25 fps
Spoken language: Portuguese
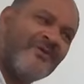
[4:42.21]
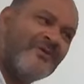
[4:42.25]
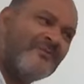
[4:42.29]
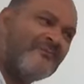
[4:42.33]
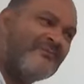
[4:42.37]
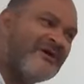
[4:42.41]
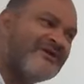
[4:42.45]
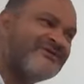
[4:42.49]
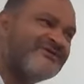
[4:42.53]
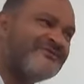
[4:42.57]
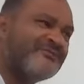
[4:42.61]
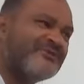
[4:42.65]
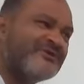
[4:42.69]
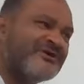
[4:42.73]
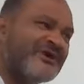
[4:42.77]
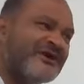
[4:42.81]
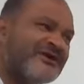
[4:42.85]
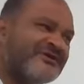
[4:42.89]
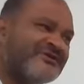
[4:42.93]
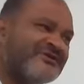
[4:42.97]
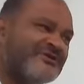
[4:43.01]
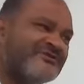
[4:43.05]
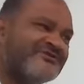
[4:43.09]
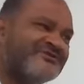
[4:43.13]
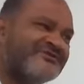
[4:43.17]
Mas e por que,
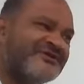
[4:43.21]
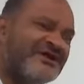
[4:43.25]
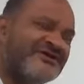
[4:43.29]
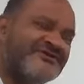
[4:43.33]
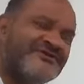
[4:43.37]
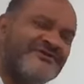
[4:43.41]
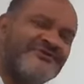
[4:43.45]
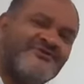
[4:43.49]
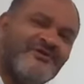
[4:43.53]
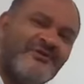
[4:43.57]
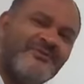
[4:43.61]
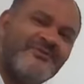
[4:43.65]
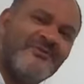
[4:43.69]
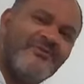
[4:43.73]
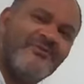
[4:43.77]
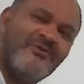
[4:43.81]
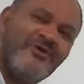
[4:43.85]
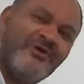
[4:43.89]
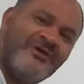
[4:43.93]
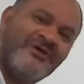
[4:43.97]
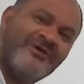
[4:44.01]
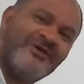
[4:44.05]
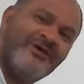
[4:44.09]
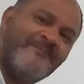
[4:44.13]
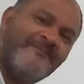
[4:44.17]
que Deus traz isso à
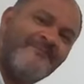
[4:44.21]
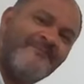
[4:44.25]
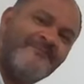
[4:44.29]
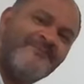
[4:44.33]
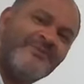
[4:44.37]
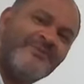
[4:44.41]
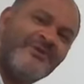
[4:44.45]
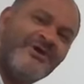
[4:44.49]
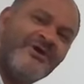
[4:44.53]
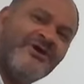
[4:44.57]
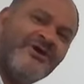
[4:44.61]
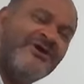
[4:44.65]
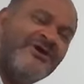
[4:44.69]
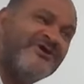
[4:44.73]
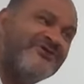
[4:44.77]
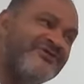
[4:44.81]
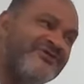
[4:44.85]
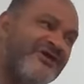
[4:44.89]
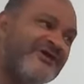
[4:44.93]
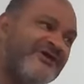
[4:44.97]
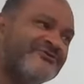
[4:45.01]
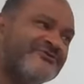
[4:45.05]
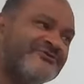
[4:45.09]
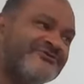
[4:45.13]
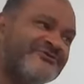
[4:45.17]
memória? E
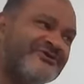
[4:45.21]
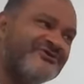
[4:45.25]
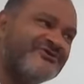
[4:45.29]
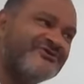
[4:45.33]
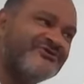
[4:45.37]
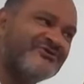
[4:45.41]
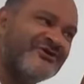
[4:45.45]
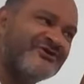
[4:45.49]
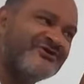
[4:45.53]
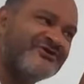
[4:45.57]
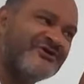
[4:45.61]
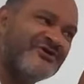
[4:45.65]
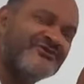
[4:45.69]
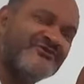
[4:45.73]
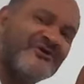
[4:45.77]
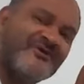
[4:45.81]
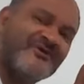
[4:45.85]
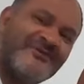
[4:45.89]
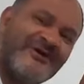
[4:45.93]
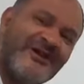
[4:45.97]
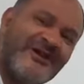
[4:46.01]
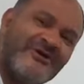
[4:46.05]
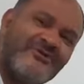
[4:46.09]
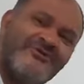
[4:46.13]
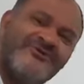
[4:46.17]
dentro disso que Deus vai
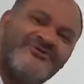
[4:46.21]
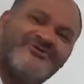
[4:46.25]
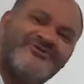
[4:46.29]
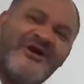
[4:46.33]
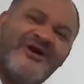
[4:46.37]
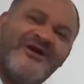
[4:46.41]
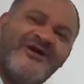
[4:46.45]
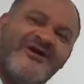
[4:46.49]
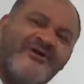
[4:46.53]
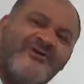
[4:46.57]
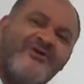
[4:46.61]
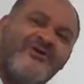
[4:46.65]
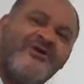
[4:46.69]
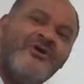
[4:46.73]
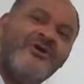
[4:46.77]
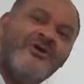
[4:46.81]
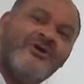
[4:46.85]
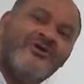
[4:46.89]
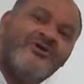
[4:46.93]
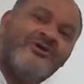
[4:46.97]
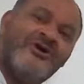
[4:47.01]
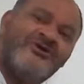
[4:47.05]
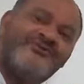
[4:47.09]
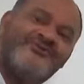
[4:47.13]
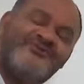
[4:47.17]
falar com Israel,
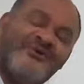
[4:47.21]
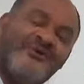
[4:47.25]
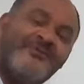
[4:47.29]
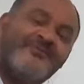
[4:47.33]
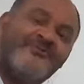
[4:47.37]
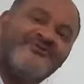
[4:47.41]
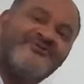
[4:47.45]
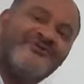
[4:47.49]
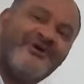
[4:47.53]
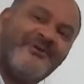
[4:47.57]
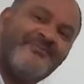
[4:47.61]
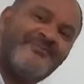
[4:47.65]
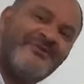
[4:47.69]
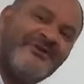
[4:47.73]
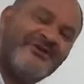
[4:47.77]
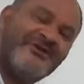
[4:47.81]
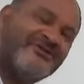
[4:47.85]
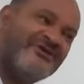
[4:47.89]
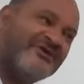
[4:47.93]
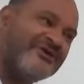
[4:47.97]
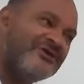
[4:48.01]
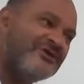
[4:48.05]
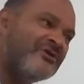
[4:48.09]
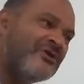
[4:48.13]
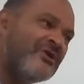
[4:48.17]
nós vamos
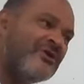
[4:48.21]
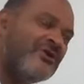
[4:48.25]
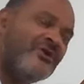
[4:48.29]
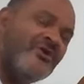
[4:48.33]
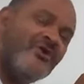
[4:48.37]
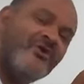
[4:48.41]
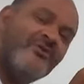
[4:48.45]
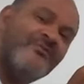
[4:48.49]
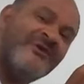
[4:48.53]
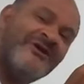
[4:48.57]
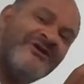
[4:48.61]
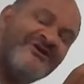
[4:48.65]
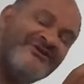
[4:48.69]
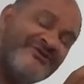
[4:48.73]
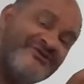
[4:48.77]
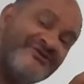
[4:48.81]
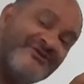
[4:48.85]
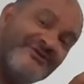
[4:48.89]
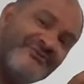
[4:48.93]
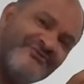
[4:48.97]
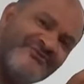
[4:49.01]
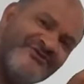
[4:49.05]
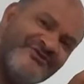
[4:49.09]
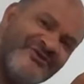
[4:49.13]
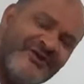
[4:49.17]
aprender uma
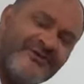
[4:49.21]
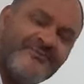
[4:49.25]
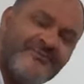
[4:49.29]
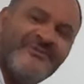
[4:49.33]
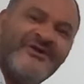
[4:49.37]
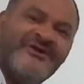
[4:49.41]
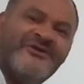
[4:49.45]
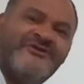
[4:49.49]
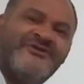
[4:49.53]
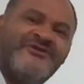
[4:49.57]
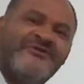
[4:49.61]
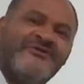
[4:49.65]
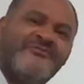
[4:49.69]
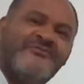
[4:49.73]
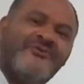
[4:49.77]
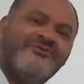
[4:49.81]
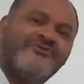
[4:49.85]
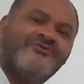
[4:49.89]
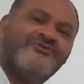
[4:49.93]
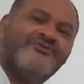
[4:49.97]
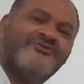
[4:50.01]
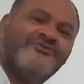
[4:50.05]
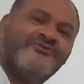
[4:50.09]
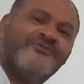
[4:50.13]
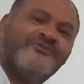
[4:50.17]
lição tremenda,
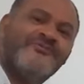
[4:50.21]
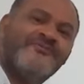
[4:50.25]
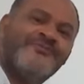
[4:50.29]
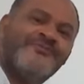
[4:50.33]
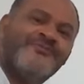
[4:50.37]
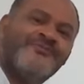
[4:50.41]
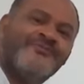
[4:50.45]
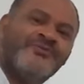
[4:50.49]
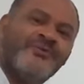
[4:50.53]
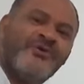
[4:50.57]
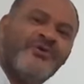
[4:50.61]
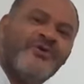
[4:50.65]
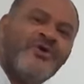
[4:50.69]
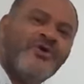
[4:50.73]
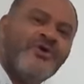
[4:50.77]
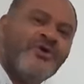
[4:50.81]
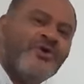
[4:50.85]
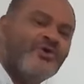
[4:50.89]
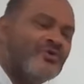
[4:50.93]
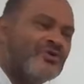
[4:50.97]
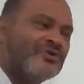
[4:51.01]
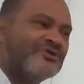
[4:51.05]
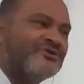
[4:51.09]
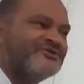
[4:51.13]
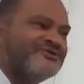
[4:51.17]
irmãos.
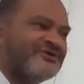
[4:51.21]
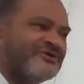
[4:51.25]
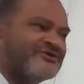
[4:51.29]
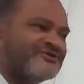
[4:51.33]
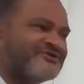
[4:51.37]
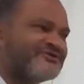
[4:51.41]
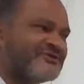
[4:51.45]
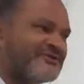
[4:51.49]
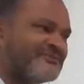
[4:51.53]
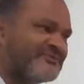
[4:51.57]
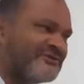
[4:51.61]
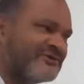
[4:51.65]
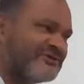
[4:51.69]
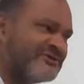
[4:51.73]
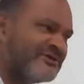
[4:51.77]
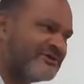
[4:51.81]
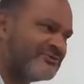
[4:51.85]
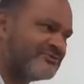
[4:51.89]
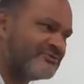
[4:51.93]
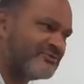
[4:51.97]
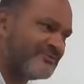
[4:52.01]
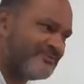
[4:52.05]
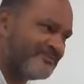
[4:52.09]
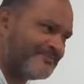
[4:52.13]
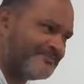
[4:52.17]
Quando Deus está
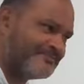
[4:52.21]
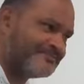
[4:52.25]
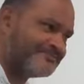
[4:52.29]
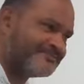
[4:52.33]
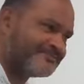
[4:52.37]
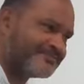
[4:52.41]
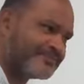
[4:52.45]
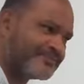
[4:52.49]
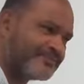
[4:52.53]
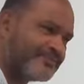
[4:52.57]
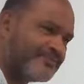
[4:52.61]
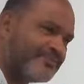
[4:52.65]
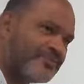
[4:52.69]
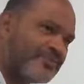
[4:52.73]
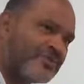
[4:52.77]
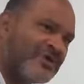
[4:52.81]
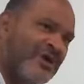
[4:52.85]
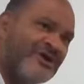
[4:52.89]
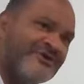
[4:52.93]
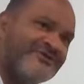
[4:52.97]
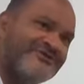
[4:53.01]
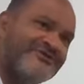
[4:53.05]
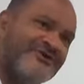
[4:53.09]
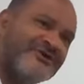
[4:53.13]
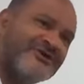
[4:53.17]
falando
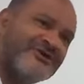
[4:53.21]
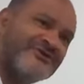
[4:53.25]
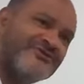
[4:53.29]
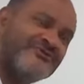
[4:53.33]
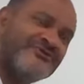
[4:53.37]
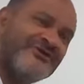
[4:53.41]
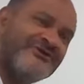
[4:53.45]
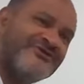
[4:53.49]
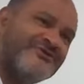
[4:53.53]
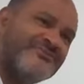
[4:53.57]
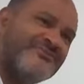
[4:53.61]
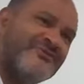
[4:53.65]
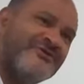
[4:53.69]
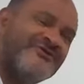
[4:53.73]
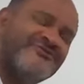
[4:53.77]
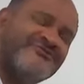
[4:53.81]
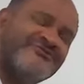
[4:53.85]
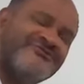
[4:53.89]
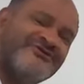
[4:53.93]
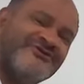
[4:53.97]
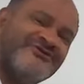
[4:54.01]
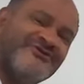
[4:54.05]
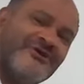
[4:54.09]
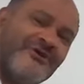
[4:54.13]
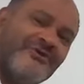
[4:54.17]
acerca do nascimento
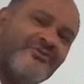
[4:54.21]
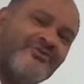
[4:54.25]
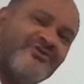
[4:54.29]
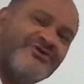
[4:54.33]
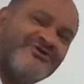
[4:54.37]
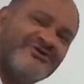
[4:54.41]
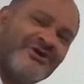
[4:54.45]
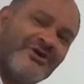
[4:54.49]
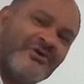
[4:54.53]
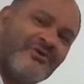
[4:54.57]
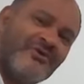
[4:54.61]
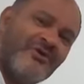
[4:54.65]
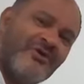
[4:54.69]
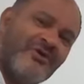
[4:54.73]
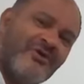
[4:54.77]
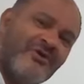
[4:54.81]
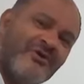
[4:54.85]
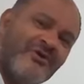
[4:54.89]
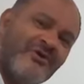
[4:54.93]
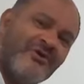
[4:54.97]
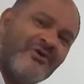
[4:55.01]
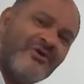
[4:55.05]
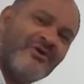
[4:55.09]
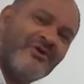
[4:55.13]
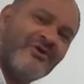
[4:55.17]
de Esaú e
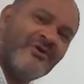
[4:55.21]
Jacó.